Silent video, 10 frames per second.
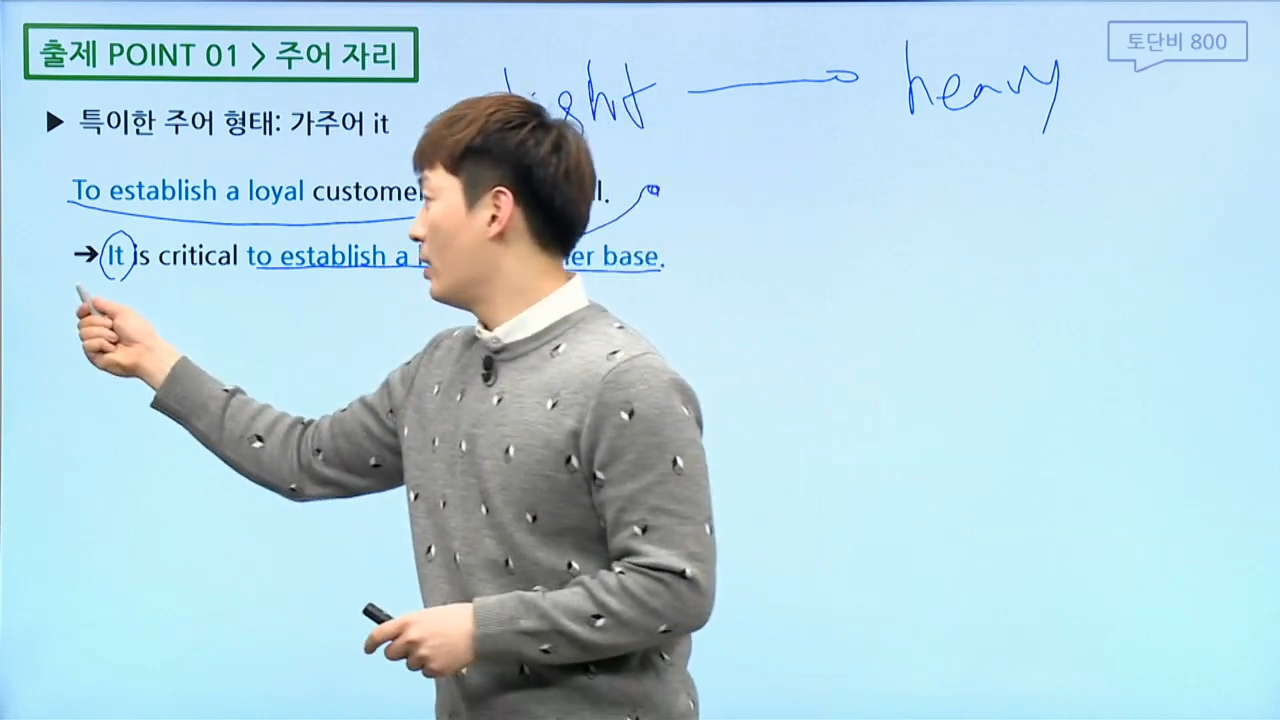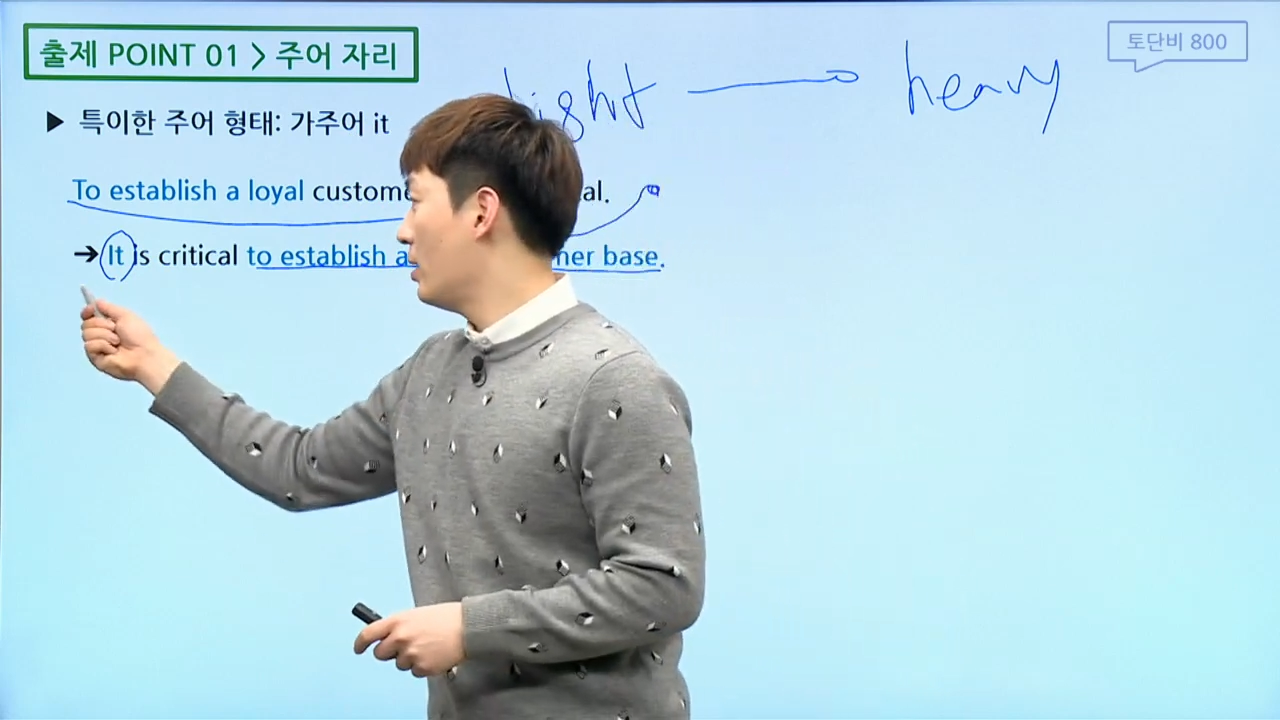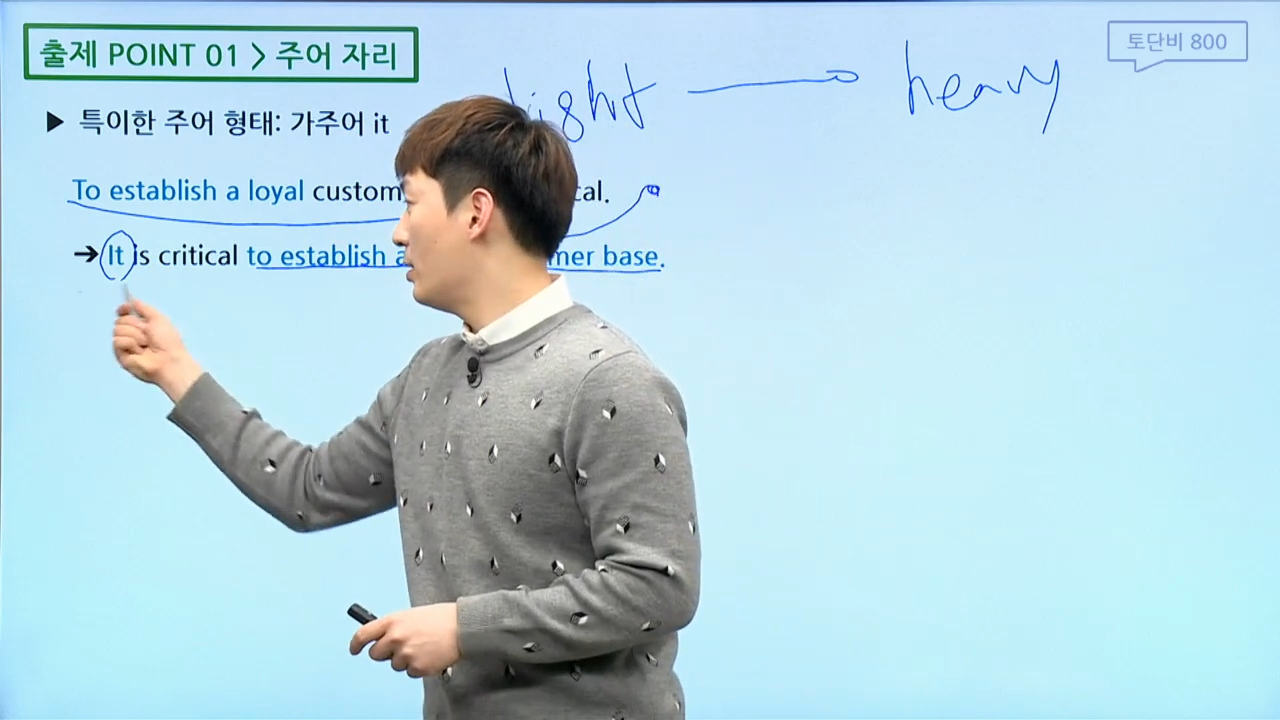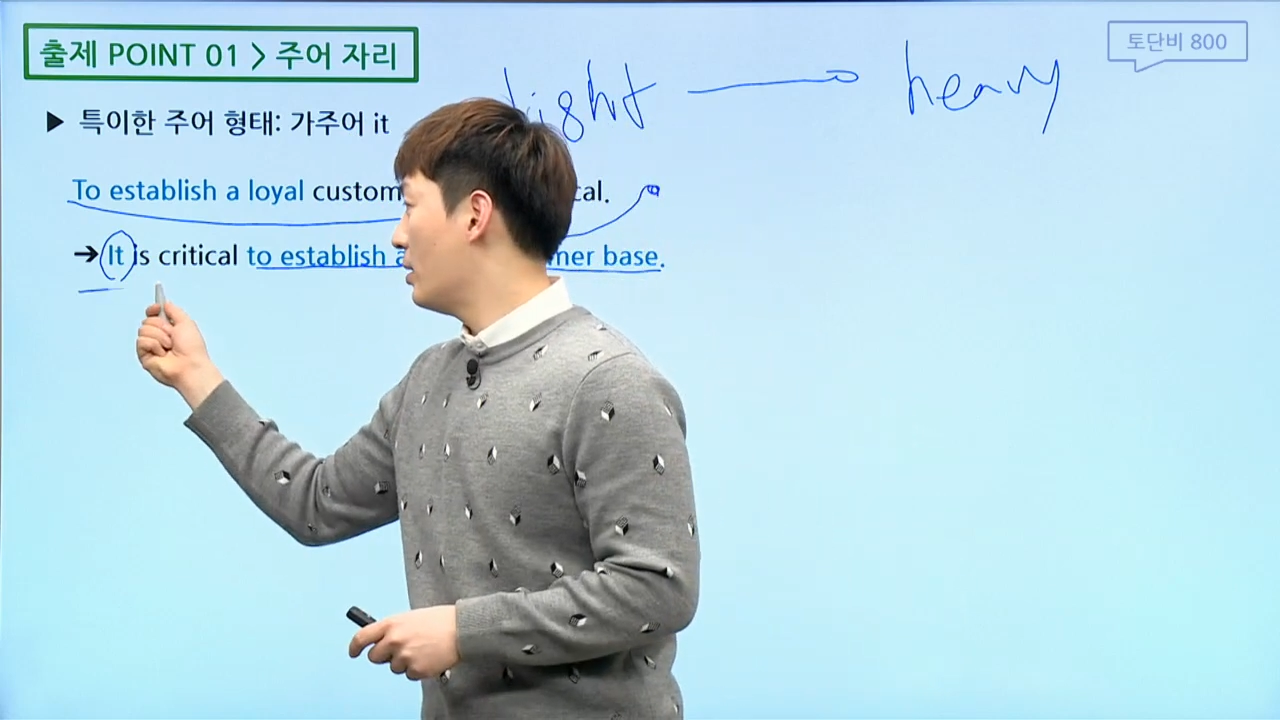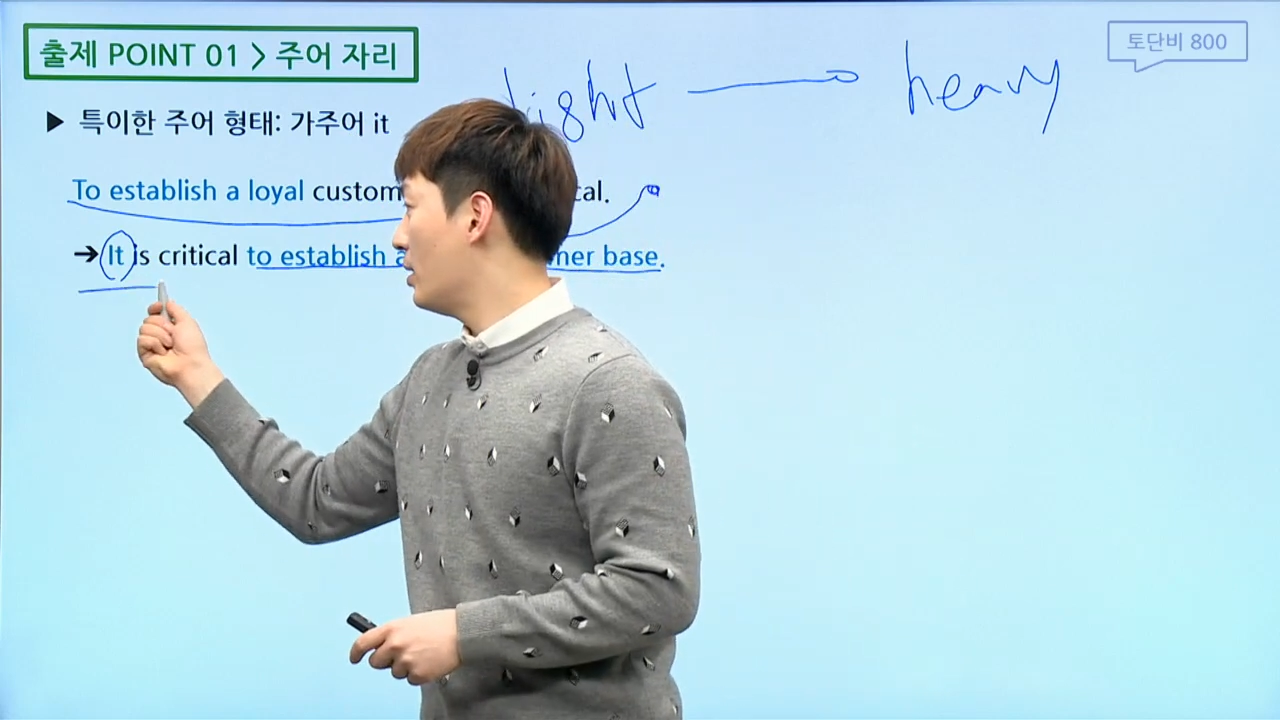
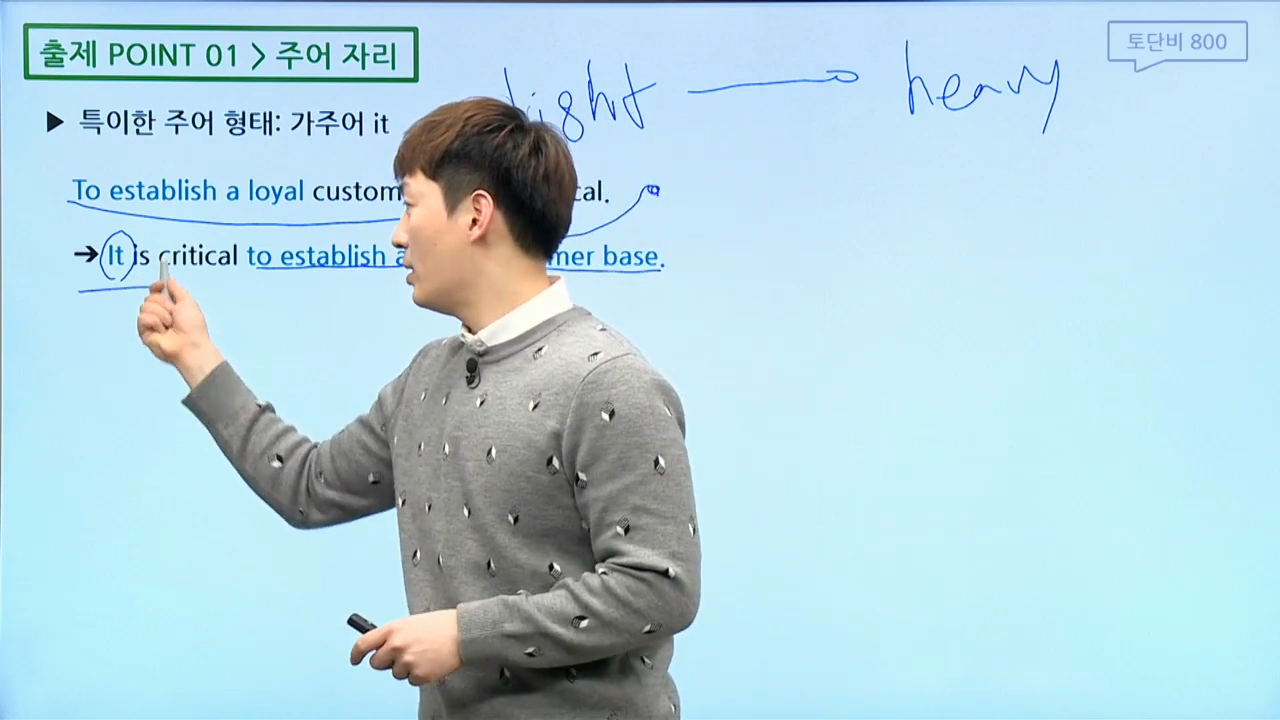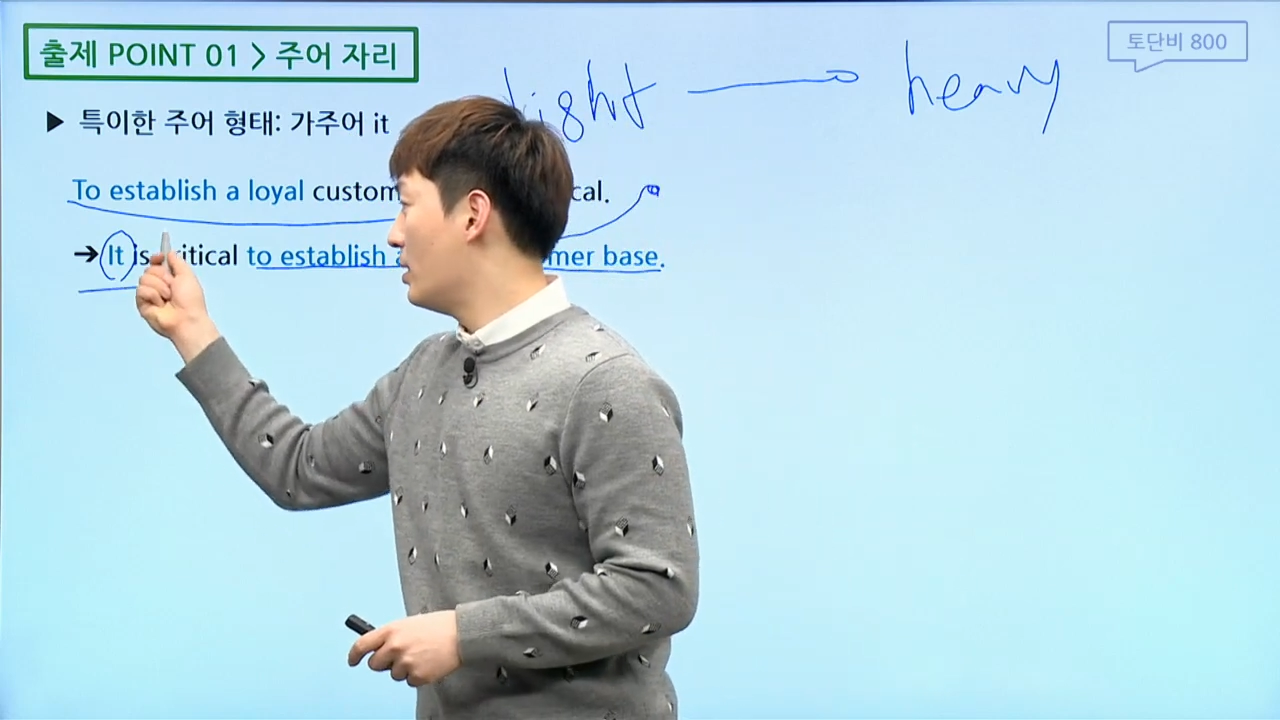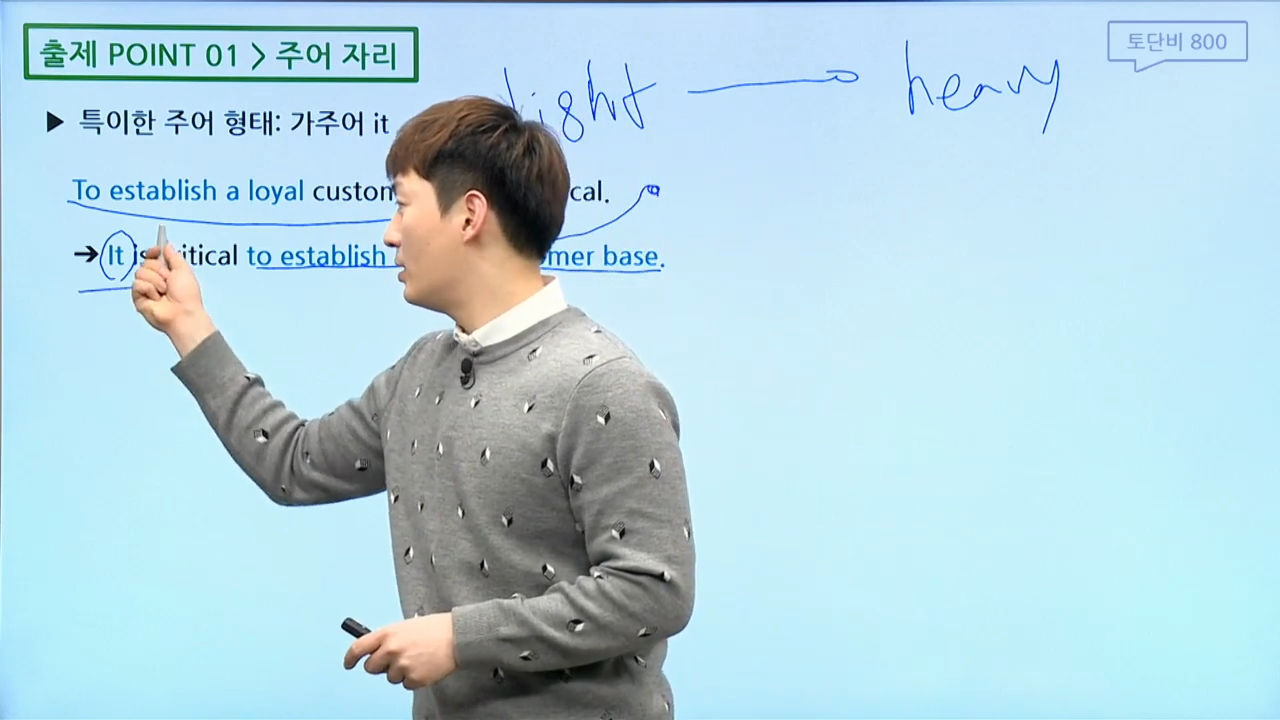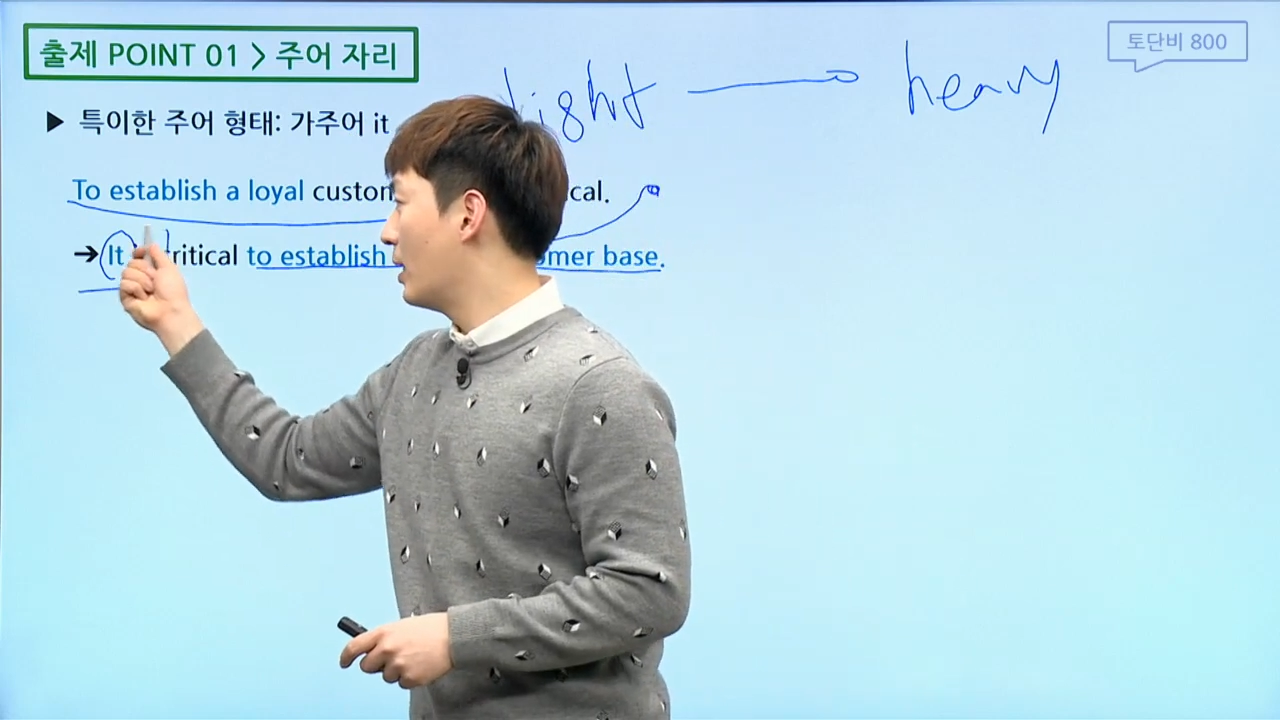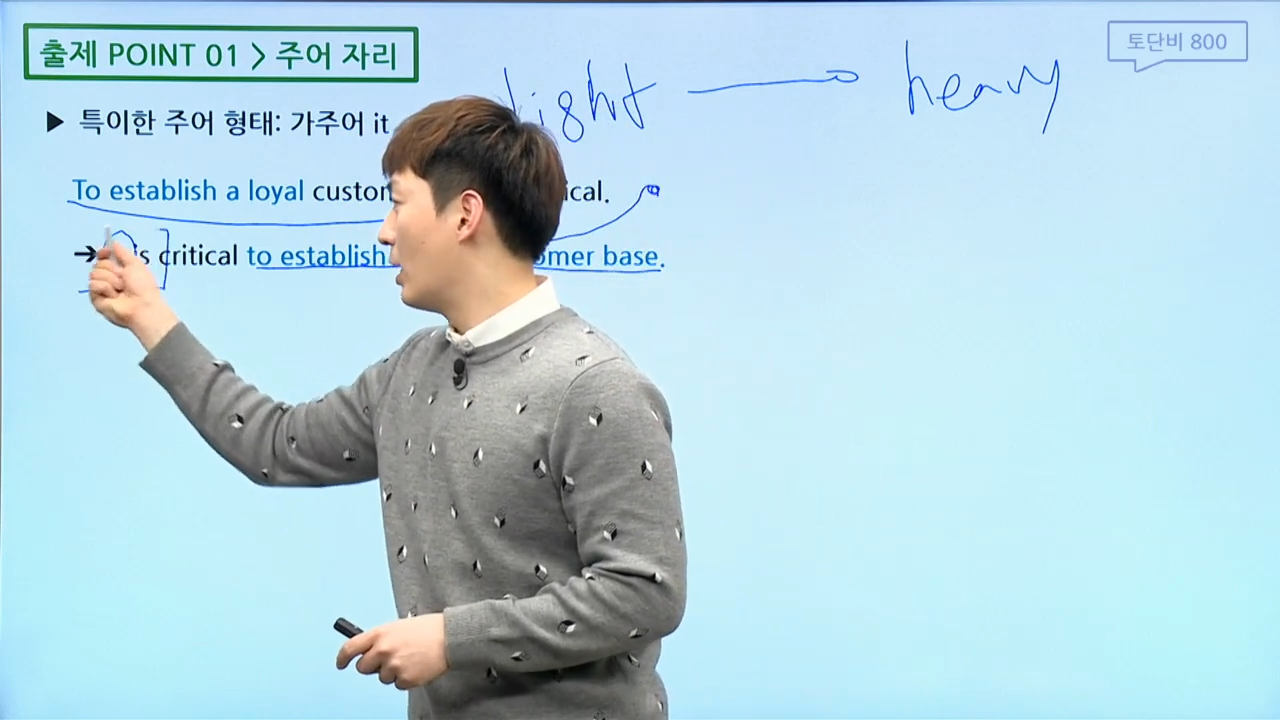it, is가